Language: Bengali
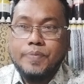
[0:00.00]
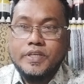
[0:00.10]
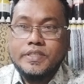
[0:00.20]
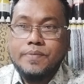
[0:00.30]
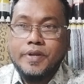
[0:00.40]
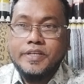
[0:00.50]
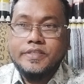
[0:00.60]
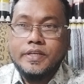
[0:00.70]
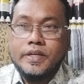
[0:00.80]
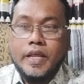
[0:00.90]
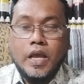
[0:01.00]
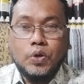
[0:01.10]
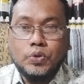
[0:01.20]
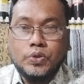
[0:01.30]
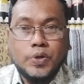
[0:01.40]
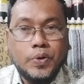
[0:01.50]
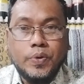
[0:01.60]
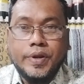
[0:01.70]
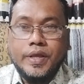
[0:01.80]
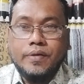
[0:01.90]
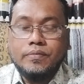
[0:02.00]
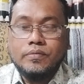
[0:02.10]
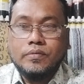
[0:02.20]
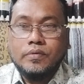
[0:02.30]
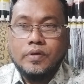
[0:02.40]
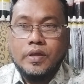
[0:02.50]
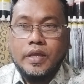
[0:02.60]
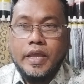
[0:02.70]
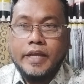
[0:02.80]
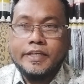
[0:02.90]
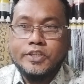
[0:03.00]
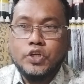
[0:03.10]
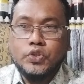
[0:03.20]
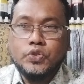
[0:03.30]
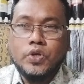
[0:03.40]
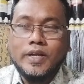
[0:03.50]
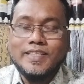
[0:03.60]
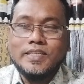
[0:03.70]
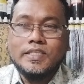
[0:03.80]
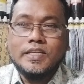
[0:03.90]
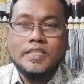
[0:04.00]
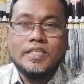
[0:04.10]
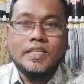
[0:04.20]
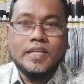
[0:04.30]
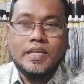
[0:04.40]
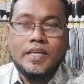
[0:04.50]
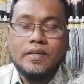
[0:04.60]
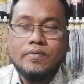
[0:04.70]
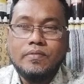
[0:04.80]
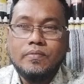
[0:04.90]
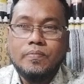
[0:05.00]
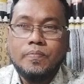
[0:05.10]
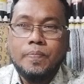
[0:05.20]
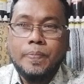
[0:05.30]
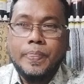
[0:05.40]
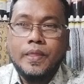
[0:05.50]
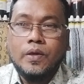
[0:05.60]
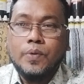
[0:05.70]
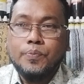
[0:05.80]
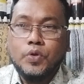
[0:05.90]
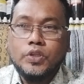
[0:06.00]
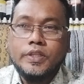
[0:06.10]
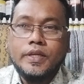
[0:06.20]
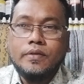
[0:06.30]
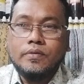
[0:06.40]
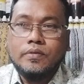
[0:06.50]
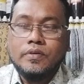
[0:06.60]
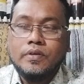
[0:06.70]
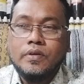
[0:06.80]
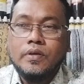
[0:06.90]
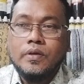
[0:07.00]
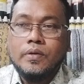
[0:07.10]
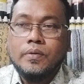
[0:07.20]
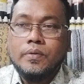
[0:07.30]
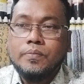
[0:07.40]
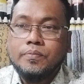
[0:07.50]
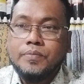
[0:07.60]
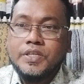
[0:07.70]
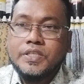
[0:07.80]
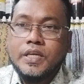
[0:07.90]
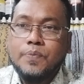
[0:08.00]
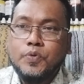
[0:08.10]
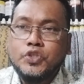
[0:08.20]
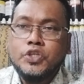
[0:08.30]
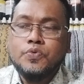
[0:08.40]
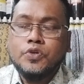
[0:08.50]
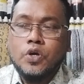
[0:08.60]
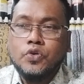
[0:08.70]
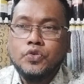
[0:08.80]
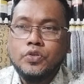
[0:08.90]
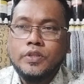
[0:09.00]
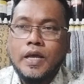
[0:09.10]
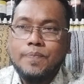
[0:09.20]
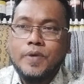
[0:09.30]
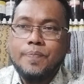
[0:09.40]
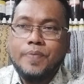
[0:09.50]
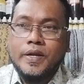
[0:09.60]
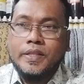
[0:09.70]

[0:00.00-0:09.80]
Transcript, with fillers: এই পাঁচটি মেডিসিন একত্র করে একটি স্বচ্ছ কাচের শিশিতে নিয়ে প্রতিদিন বিশ থেকে পঁচিশ ফুটা ওষুধ হাফ কাপ